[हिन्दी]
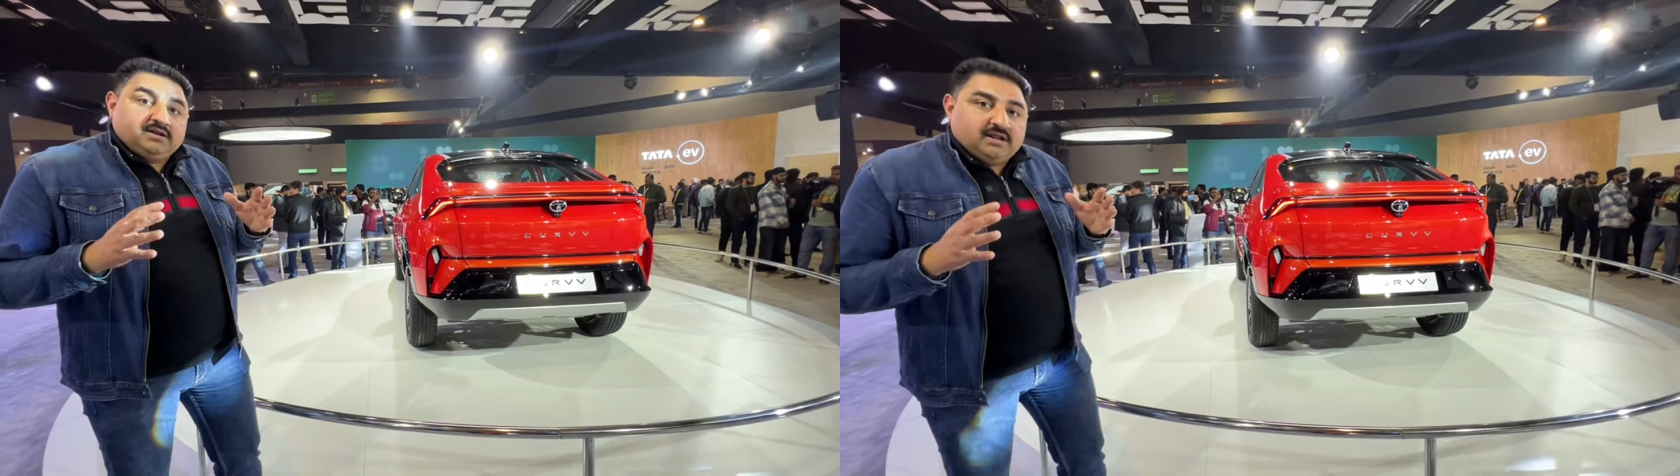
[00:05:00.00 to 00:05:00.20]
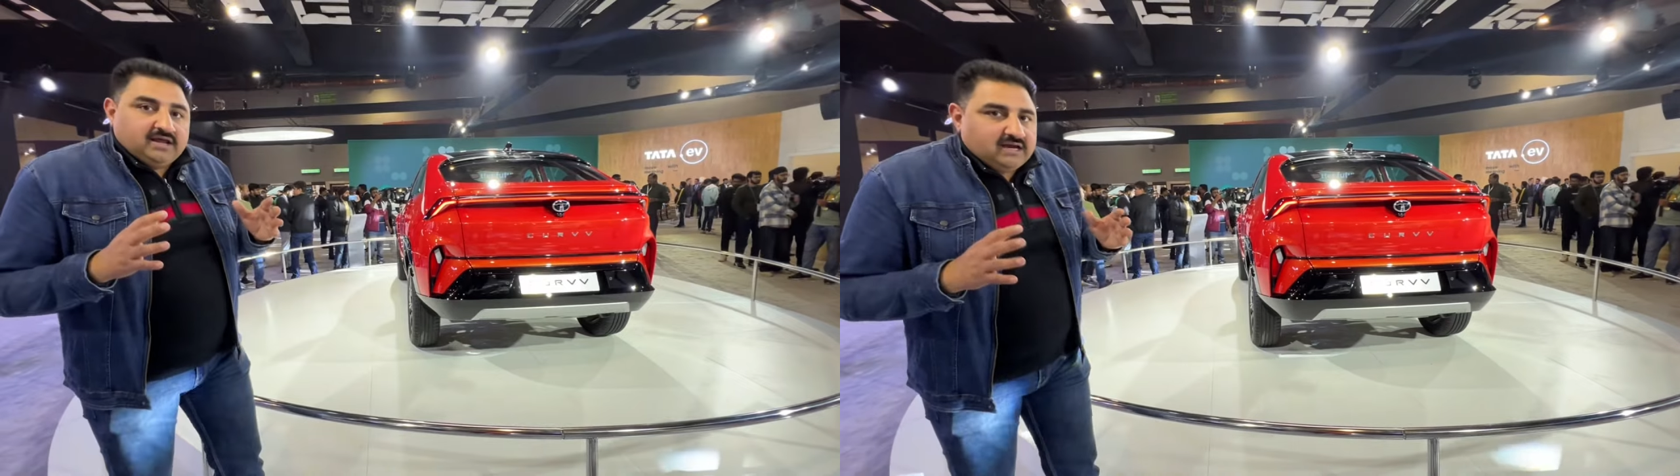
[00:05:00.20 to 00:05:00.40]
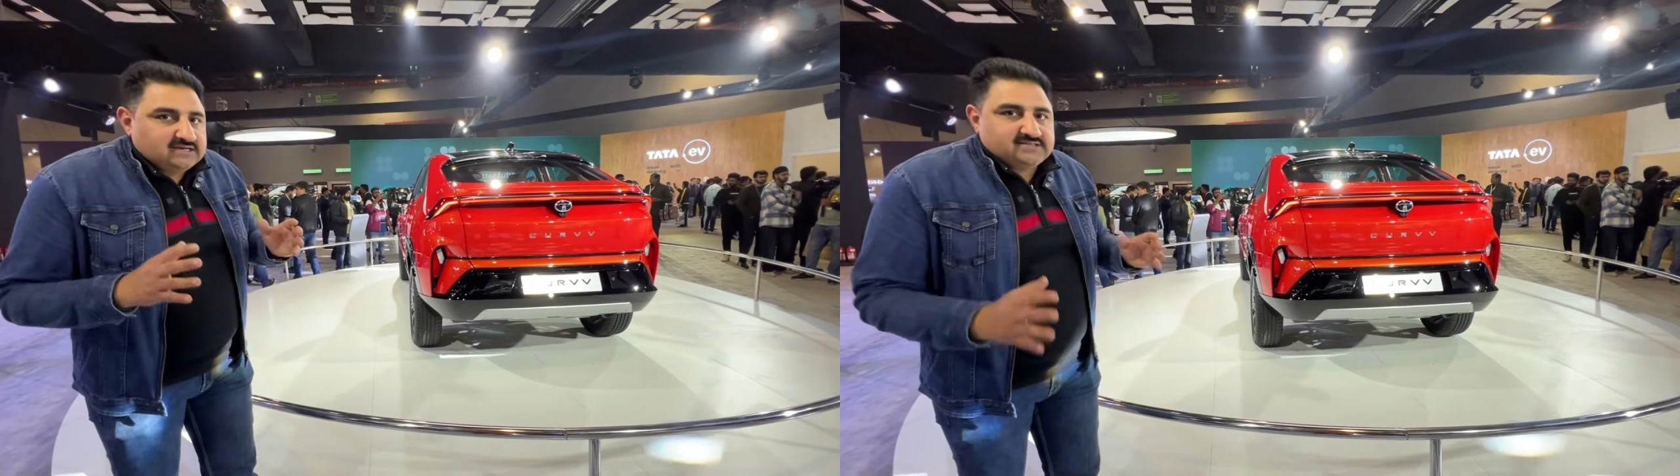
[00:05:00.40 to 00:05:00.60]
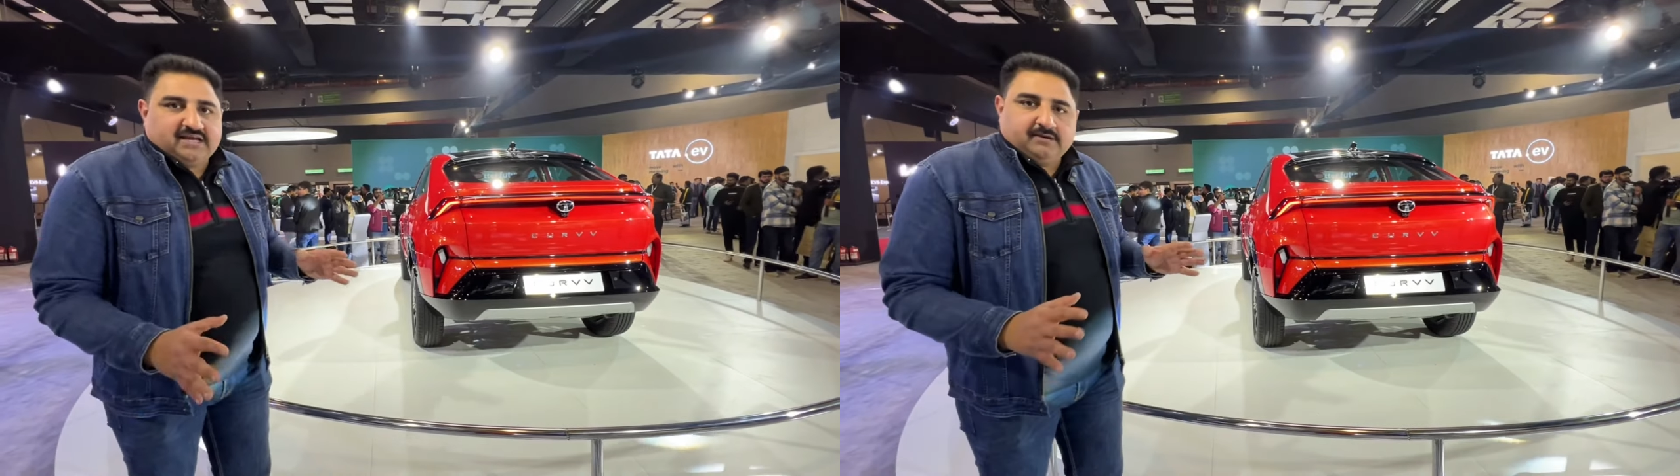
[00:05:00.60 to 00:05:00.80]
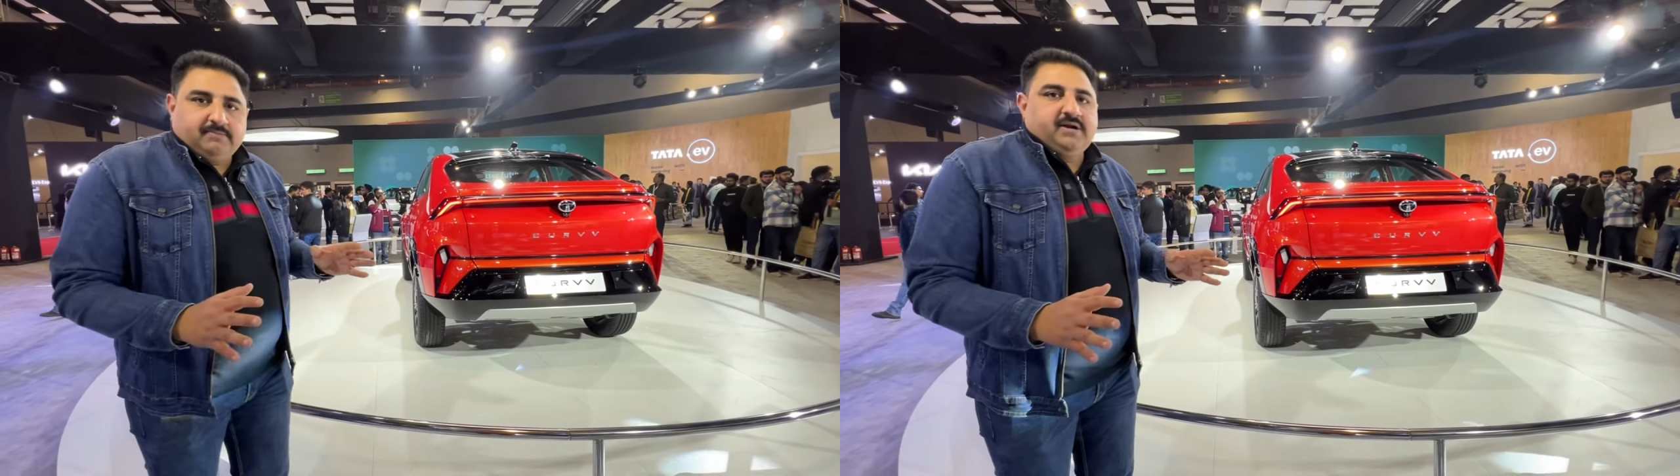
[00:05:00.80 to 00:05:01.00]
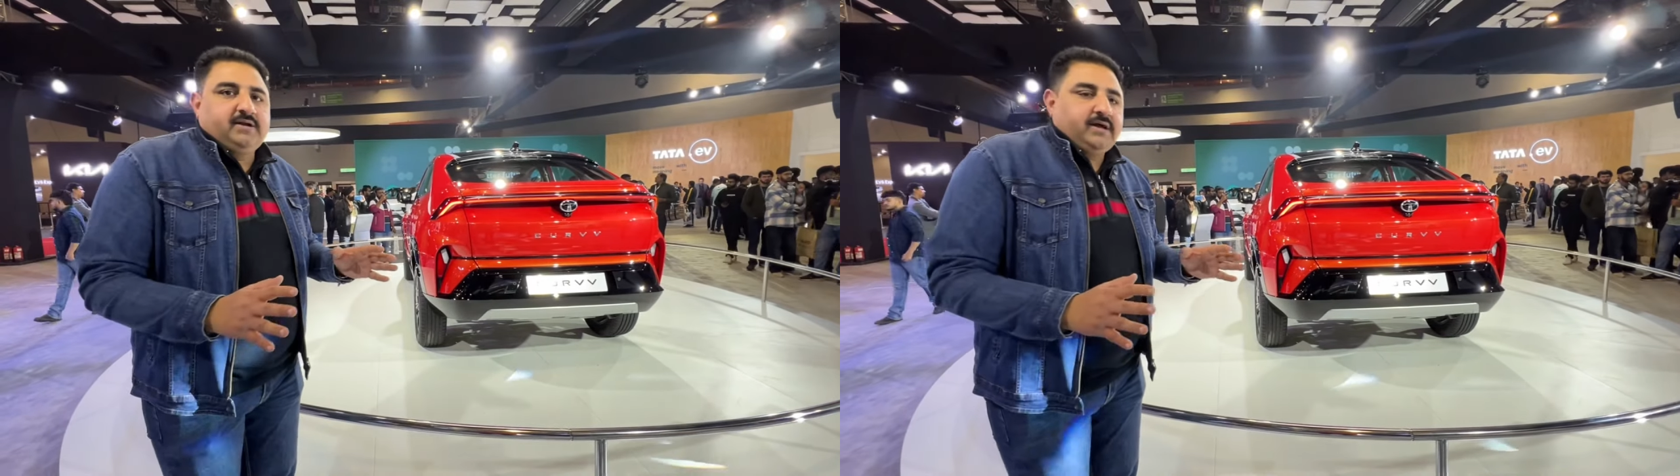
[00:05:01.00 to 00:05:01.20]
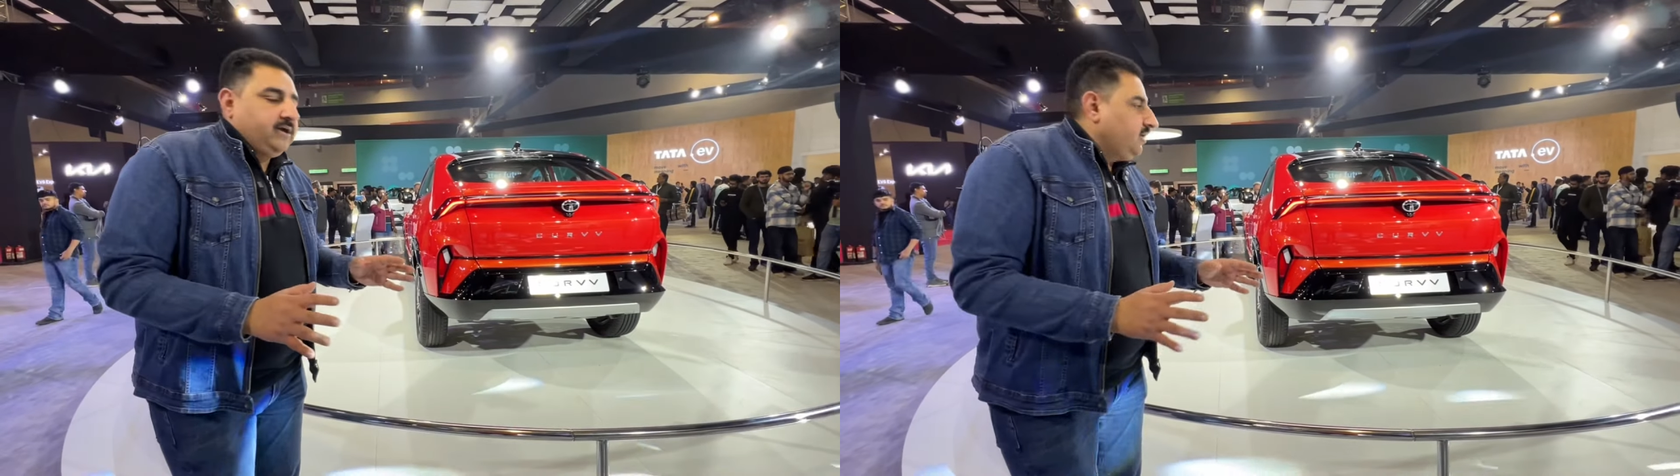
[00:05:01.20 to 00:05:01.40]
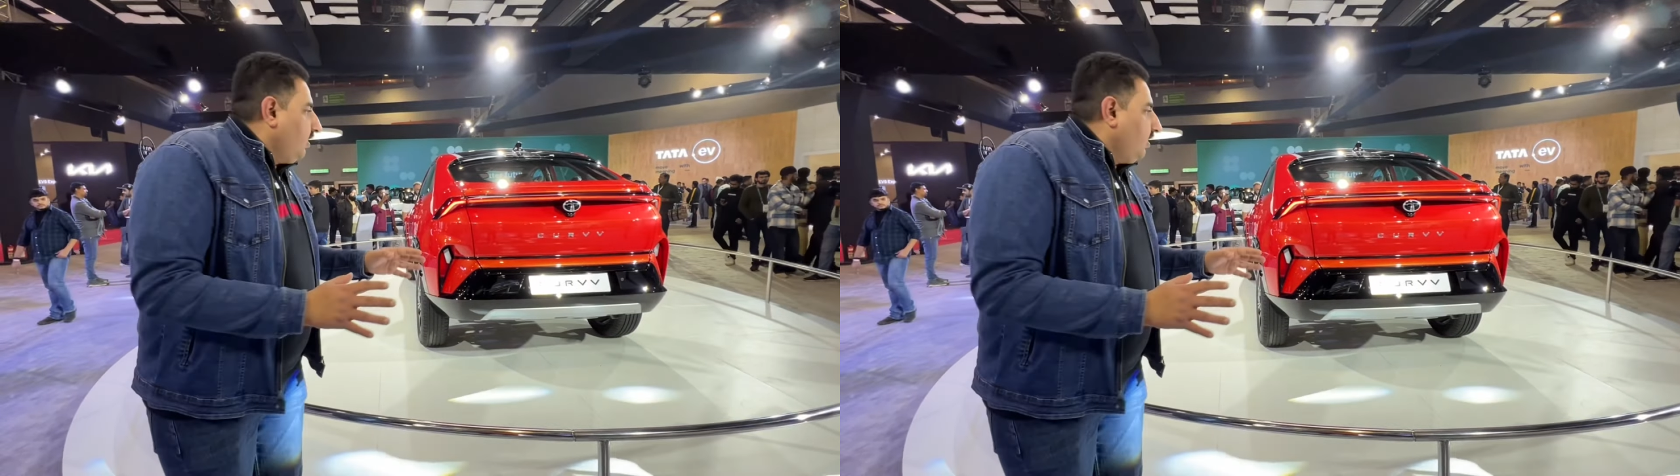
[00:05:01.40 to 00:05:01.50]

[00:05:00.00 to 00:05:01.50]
नया सेगमेंट है